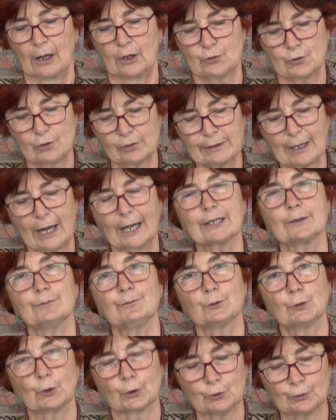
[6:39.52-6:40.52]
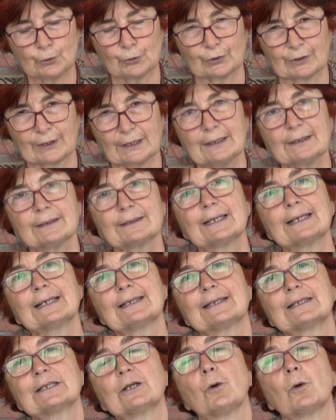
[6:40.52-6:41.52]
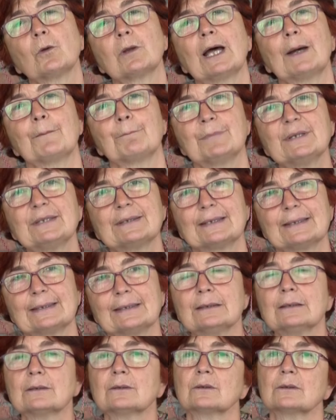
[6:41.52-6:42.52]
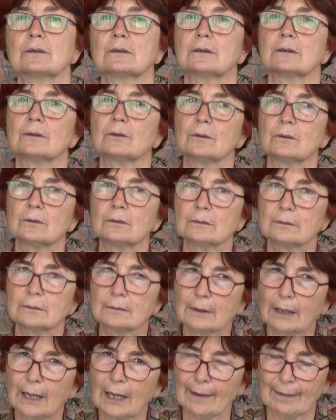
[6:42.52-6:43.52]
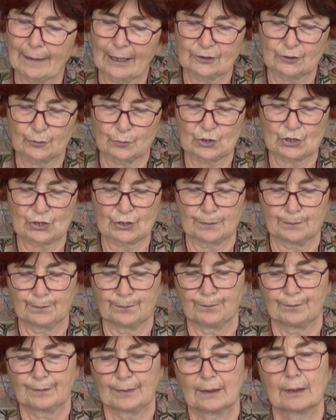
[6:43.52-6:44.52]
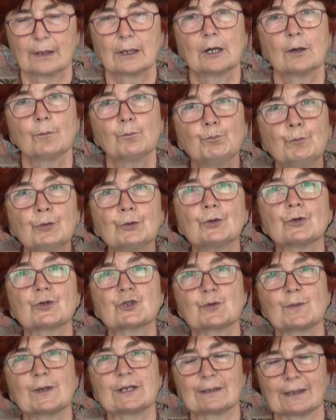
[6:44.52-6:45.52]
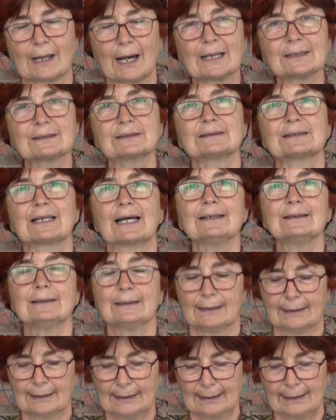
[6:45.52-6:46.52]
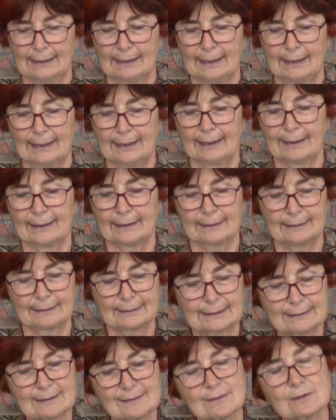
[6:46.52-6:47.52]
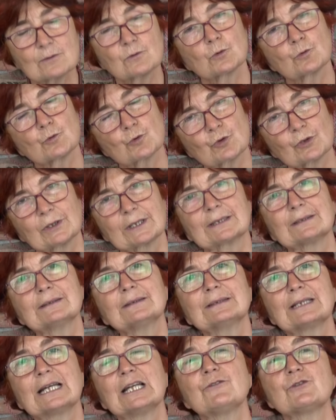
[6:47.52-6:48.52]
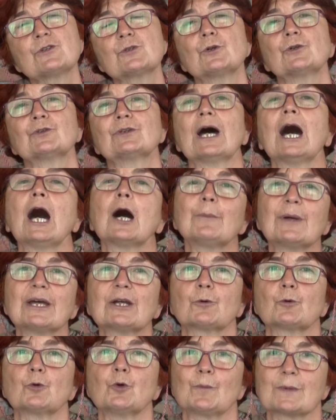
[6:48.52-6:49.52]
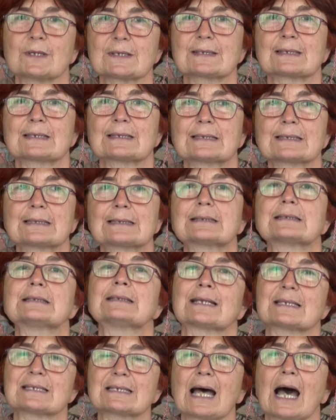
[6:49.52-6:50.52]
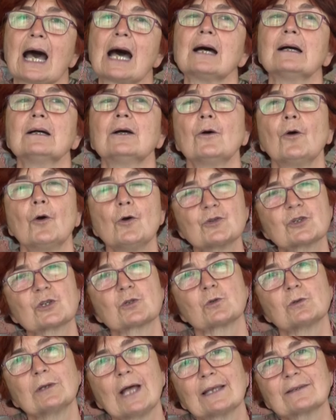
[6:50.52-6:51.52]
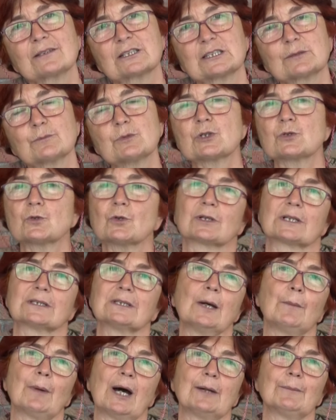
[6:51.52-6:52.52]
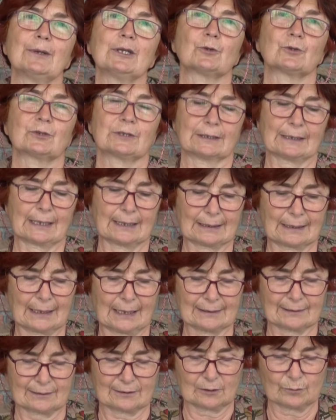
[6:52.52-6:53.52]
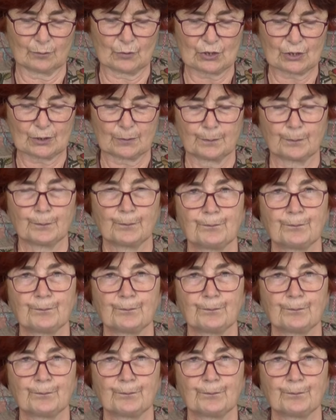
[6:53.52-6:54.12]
Jülde Hanım Korutürk'e TRT'de olan biteni anlatmış. Bu görüşmenin ardından kadın sunucuların televizyonda haber okuması yasağı Önce sulandırılmış, sonra tamamen ortadan kaldırılmış.